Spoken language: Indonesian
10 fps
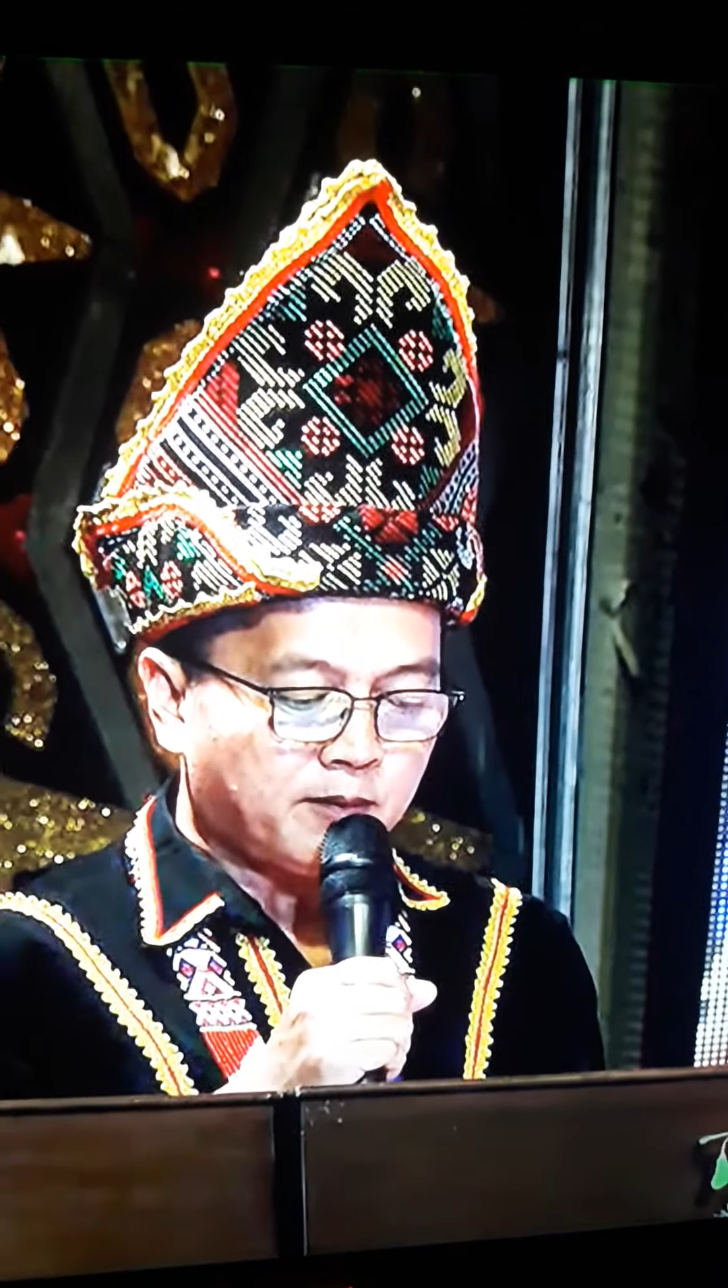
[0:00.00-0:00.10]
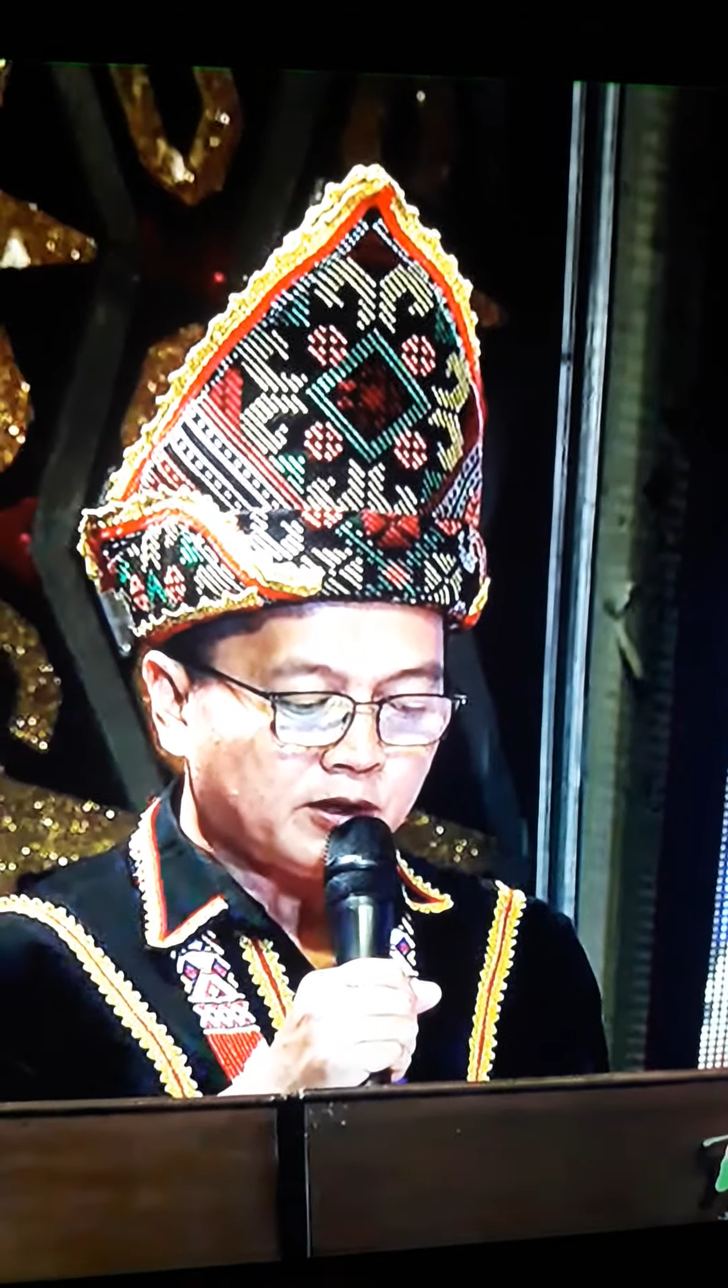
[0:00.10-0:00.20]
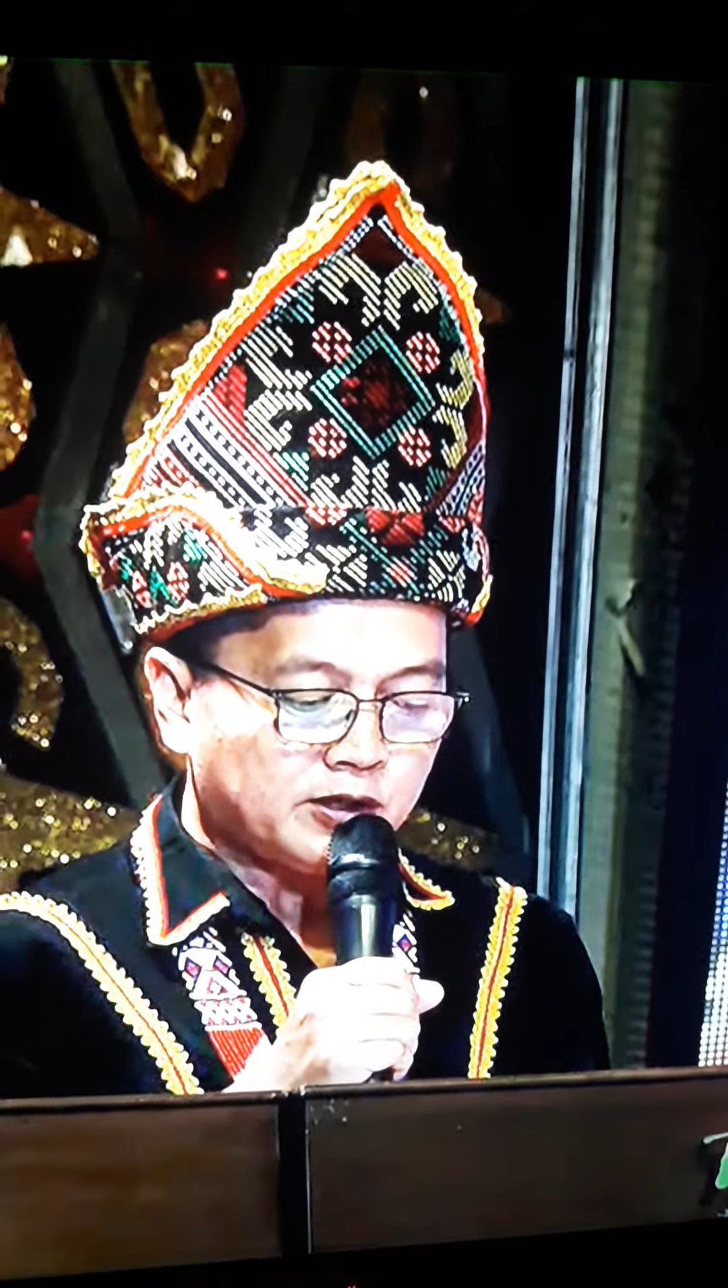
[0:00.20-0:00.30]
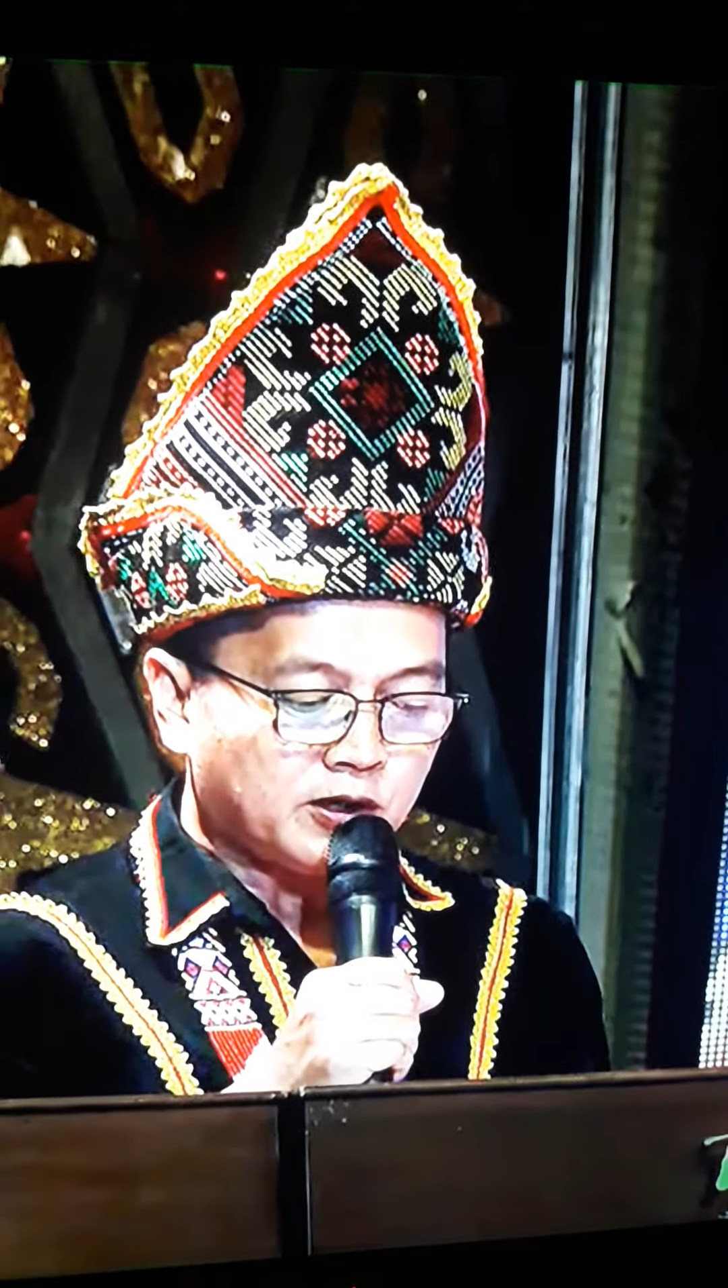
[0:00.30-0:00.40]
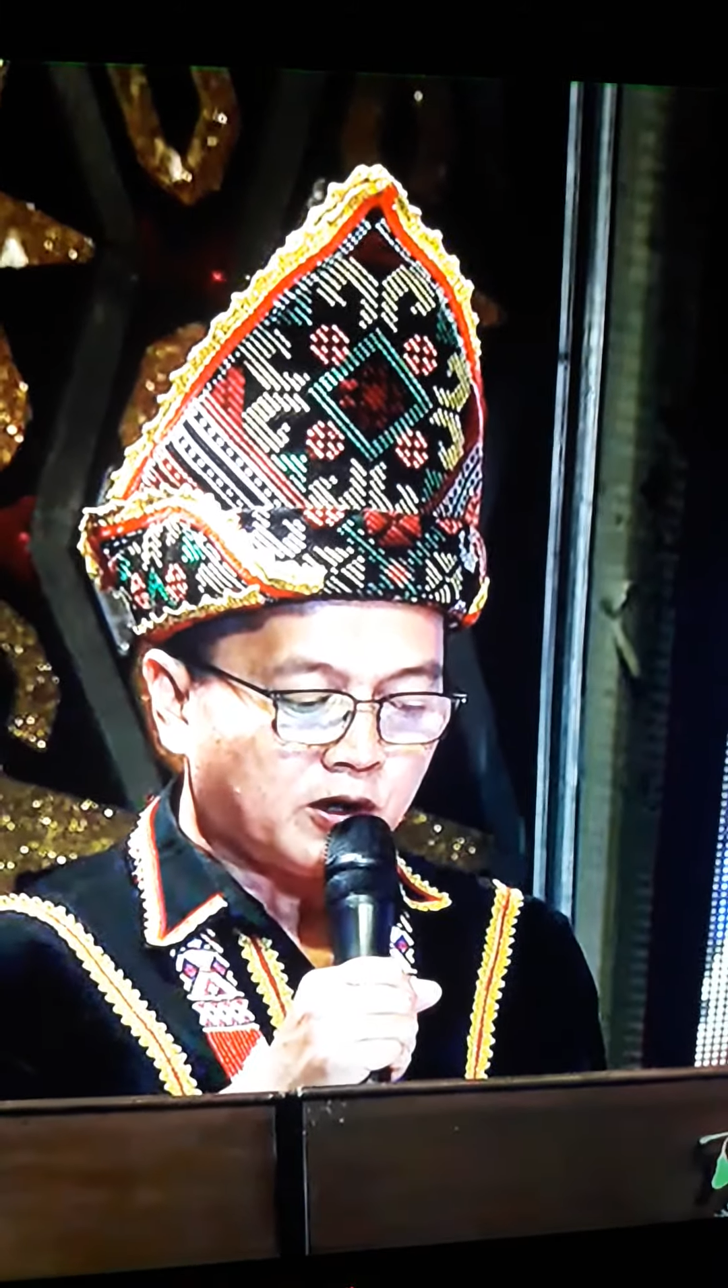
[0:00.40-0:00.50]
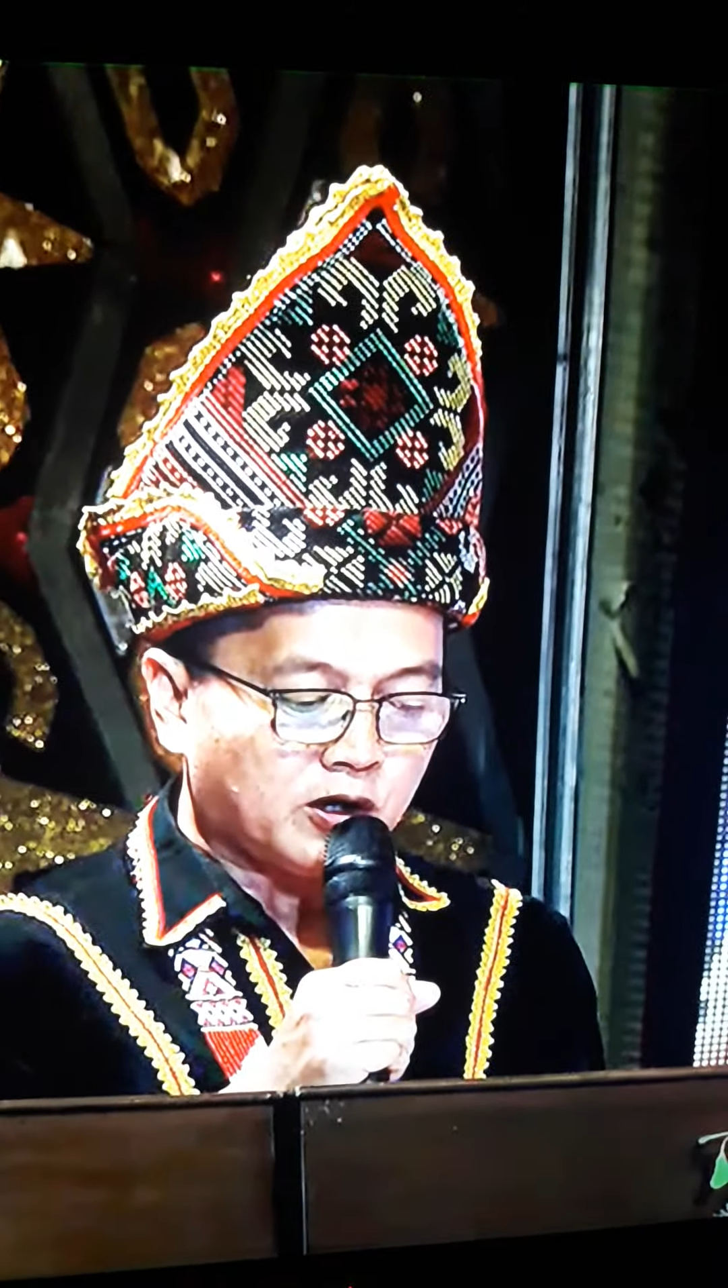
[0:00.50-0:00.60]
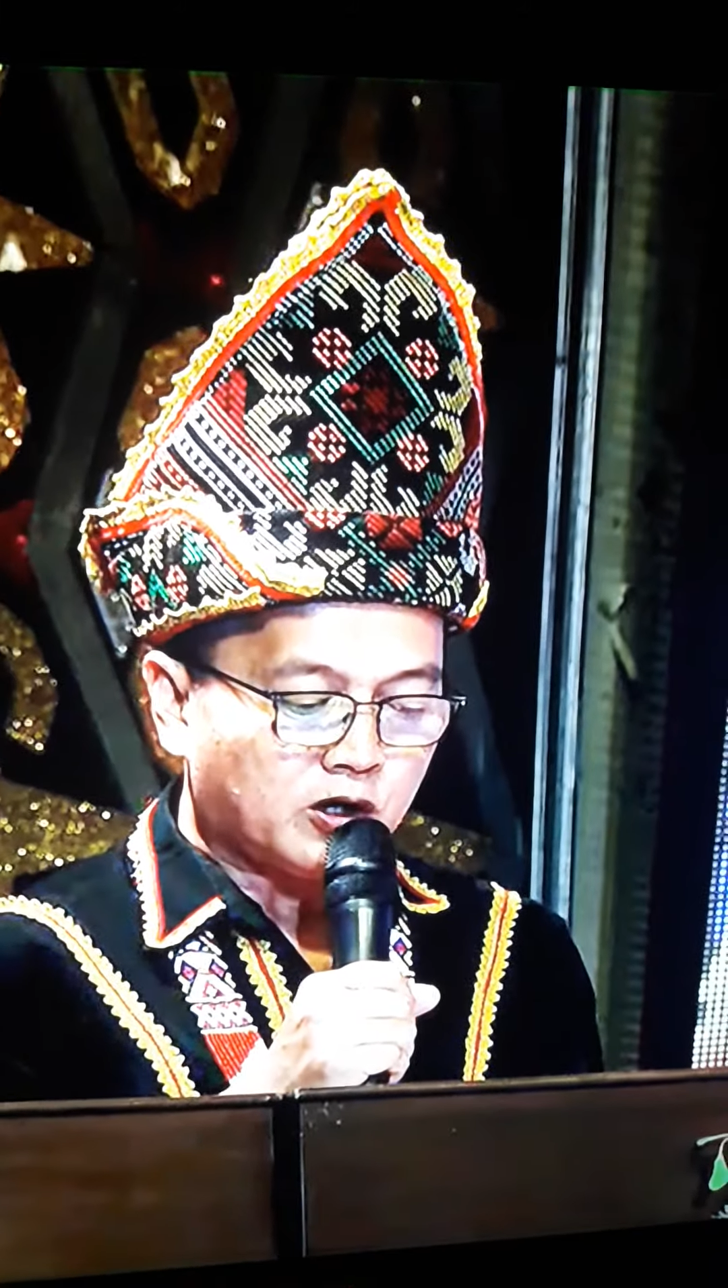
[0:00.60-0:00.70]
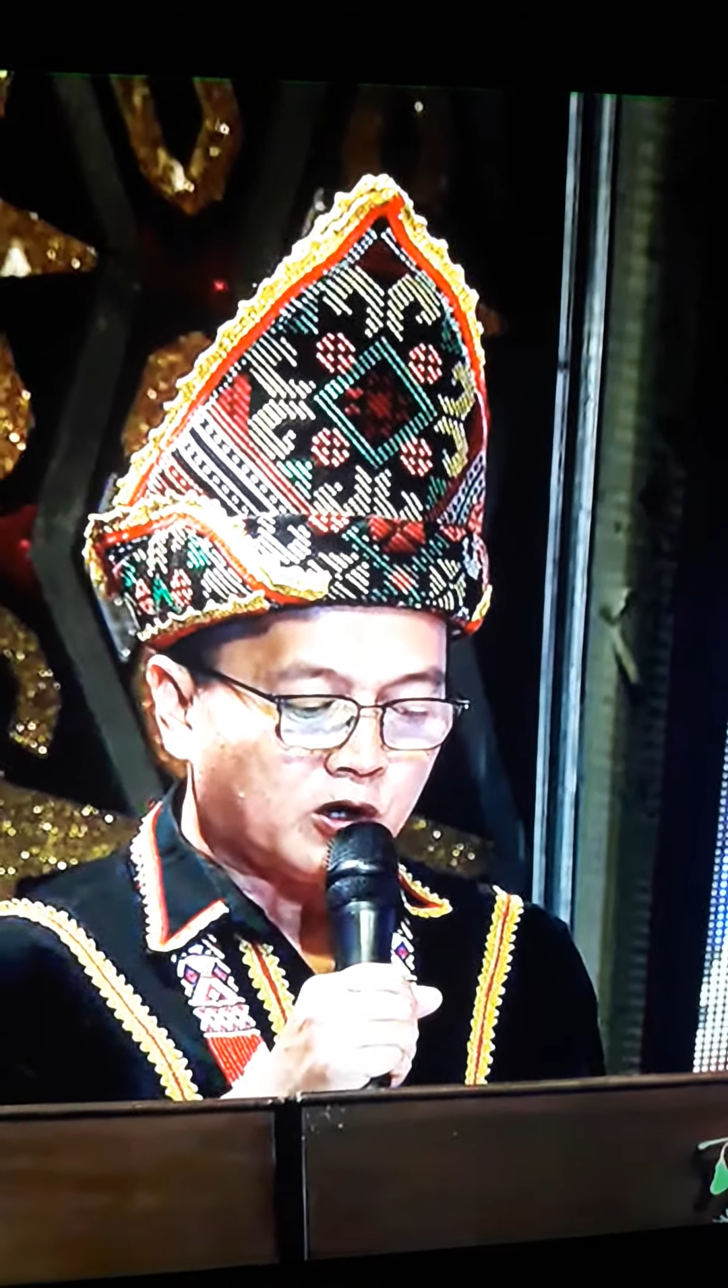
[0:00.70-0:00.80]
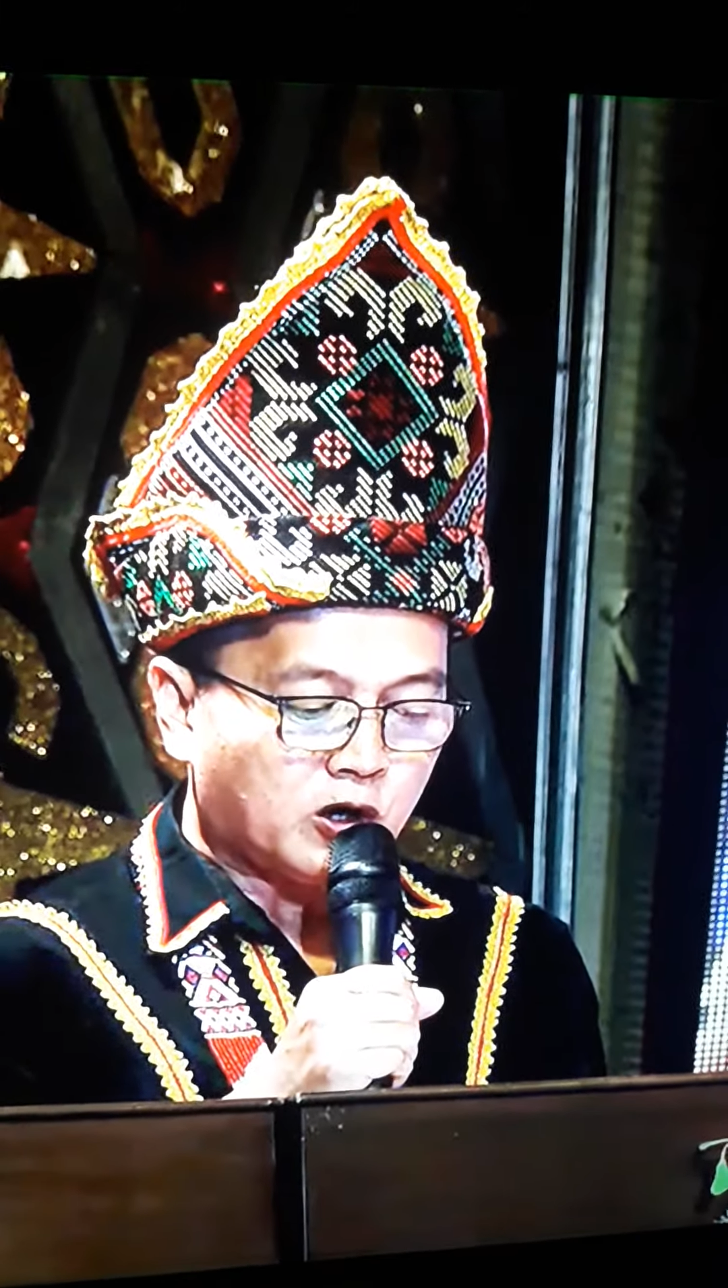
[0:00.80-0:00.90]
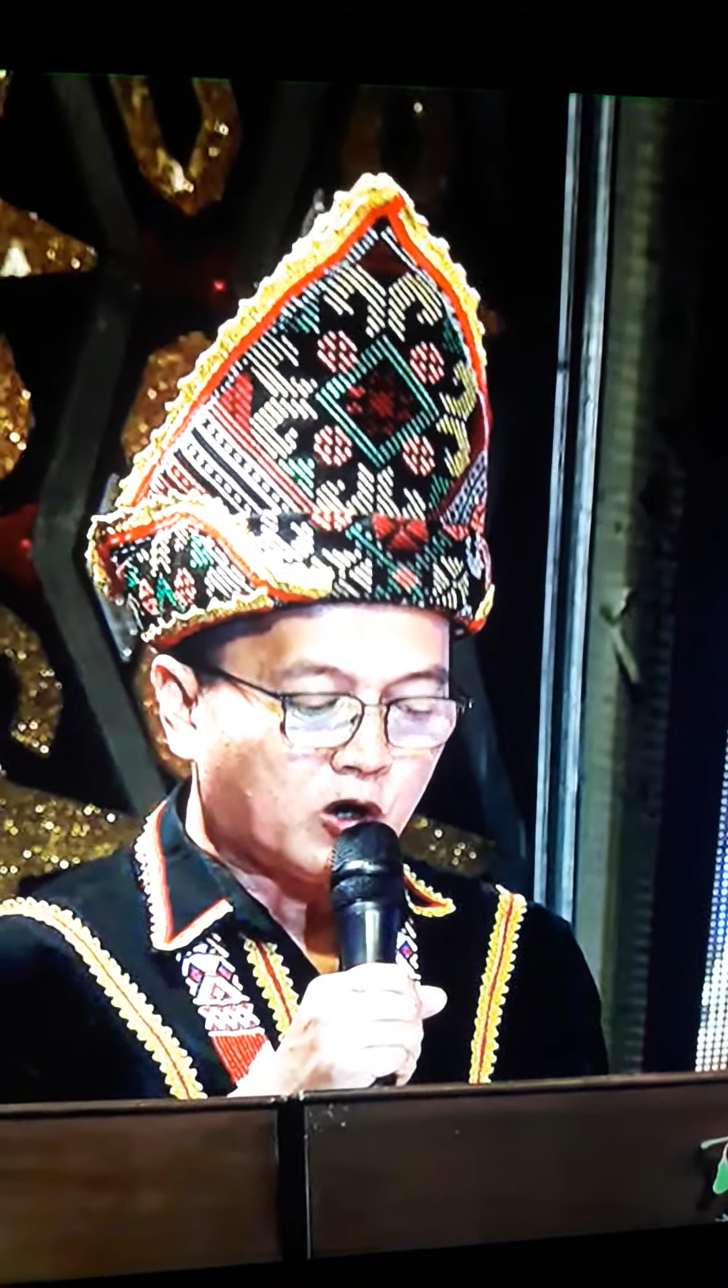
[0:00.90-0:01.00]
montok
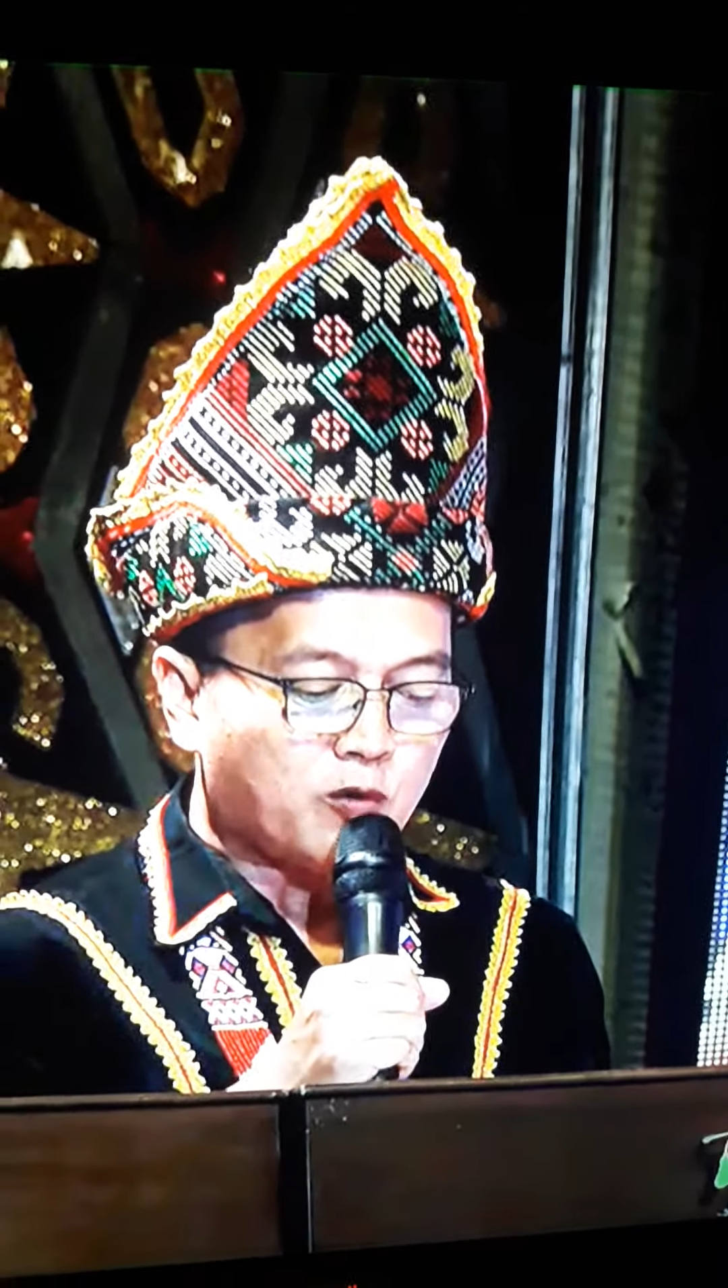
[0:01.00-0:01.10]
do